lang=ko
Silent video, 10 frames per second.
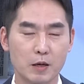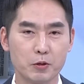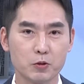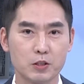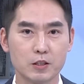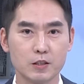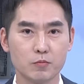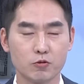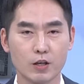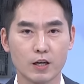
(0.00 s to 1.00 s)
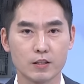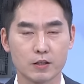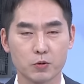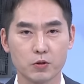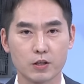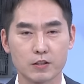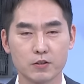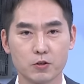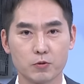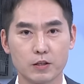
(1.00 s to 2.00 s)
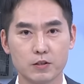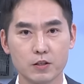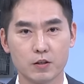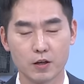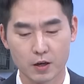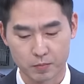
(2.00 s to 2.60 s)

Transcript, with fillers: 아무래도 지금 두다 대통령 같은 경우에는요,